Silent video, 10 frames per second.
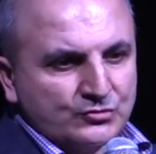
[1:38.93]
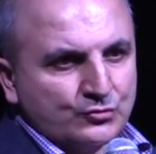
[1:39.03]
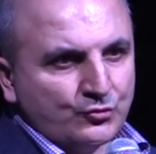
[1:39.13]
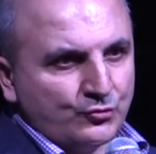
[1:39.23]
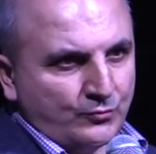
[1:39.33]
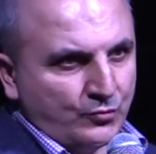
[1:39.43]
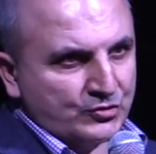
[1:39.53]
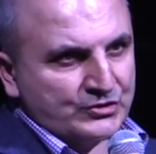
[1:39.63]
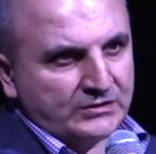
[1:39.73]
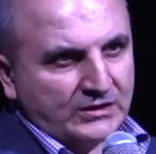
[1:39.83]
что
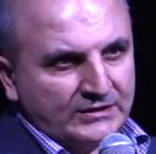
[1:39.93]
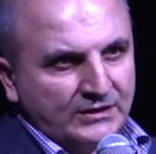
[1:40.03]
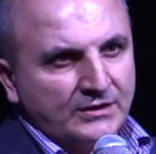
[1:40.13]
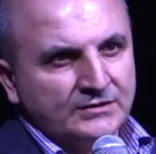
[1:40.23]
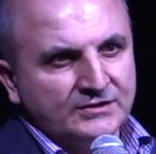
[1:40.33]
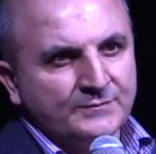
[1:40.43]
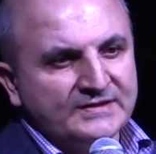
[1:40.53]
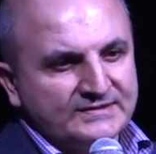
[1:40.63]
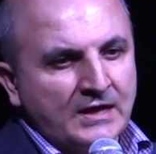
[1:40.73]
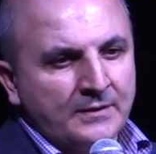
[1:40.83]
может открыть себе
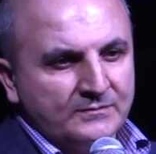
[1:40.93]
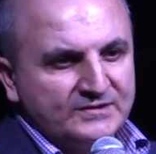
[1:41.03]
сам